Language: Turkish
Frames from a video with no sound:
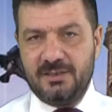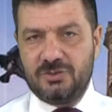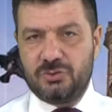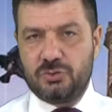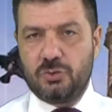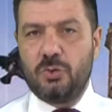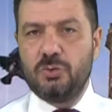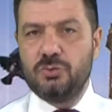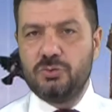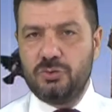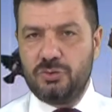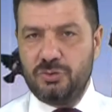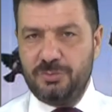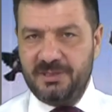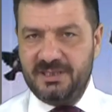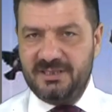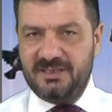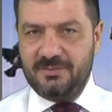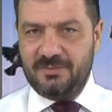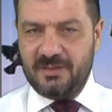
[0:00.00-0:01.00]
son
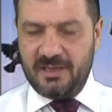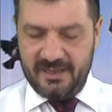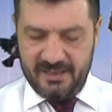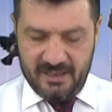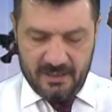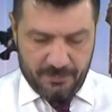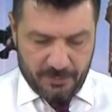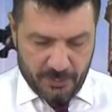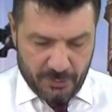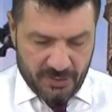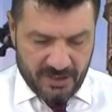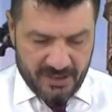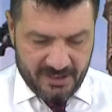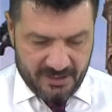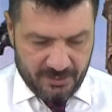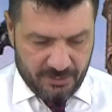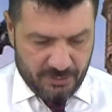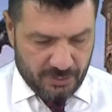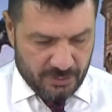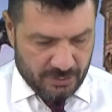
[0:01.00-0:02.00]
durum itibariyle böyle
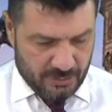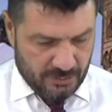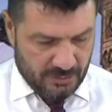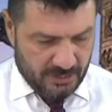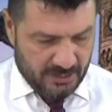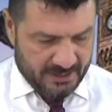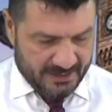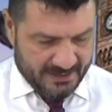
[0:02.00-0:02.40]
gidiyor.